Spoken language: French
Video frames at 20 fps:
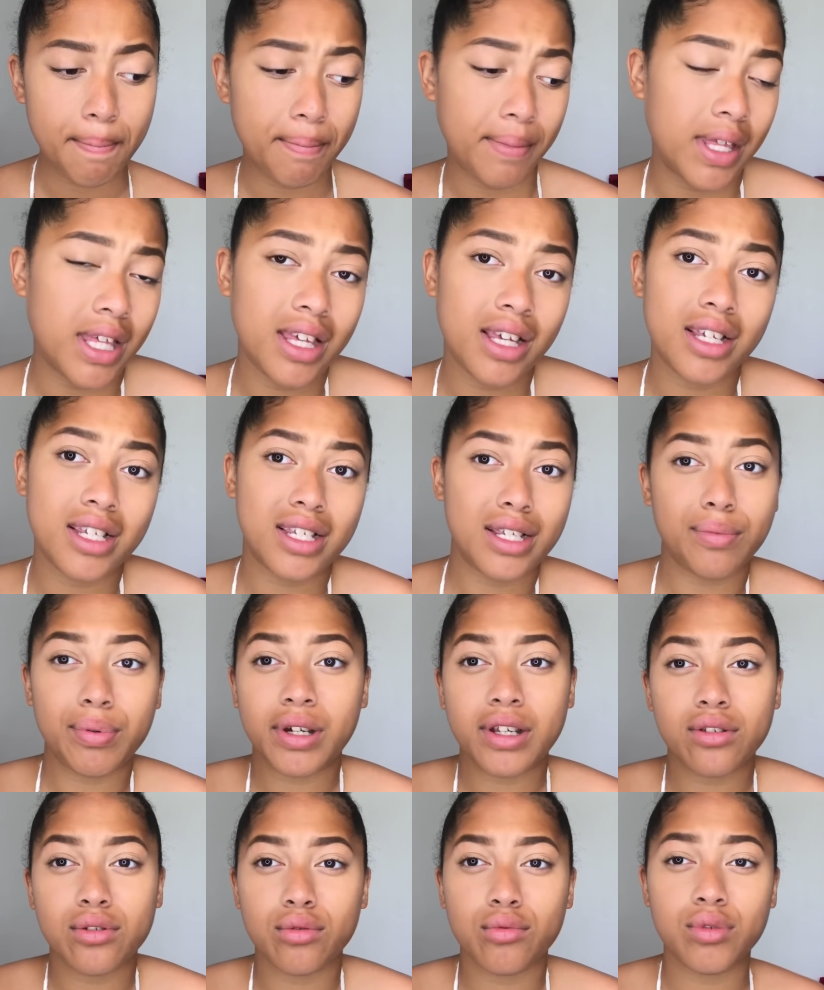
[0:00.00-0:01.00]
Mais j'ai
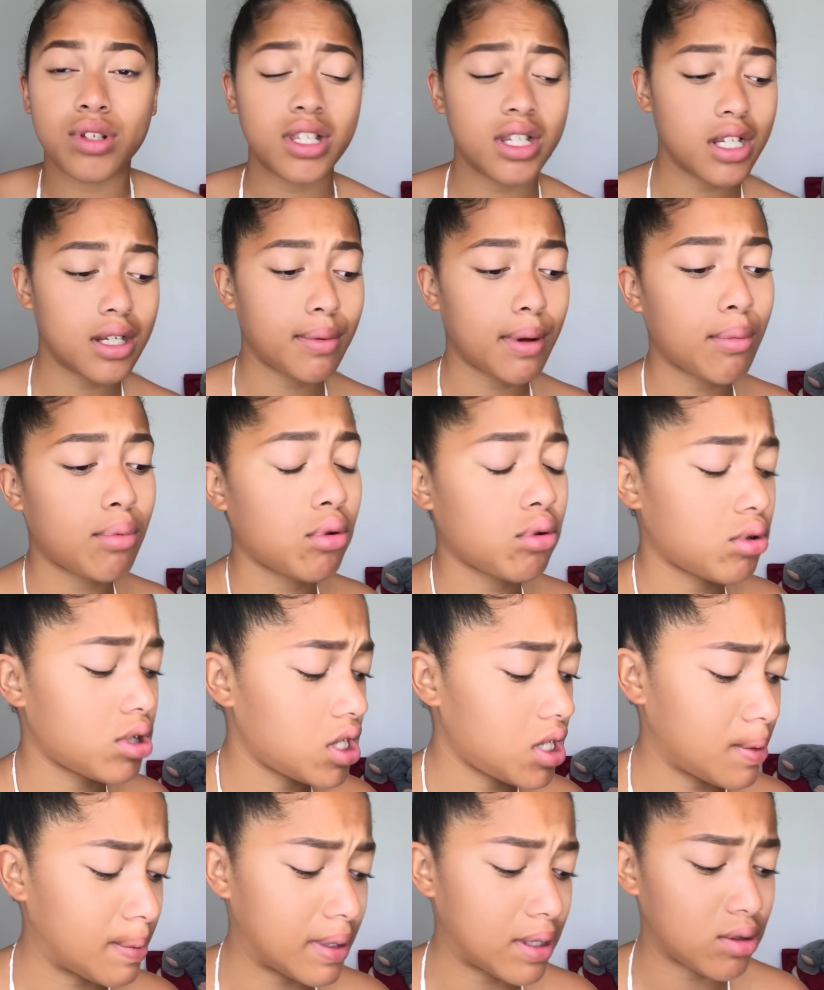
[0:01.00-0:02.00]
pris celui-ci, je sais pas
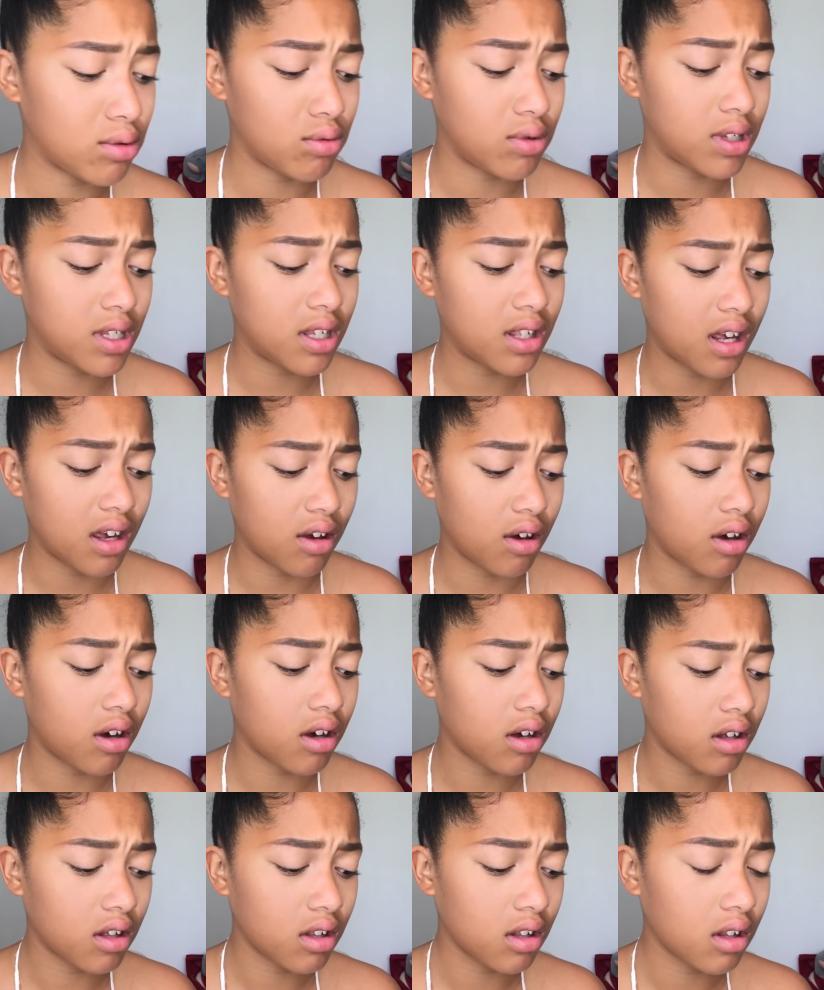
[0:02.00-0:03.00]
pourquoi j'ai pris celui-ci
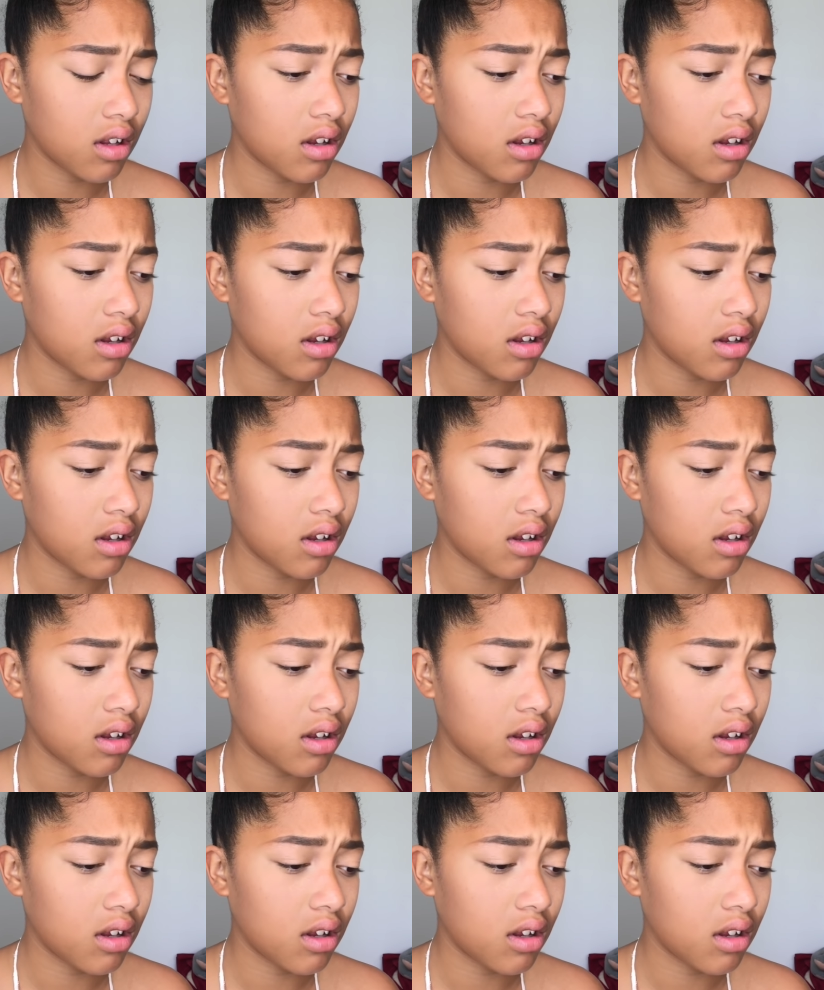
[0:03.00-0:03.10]
d'ailleurs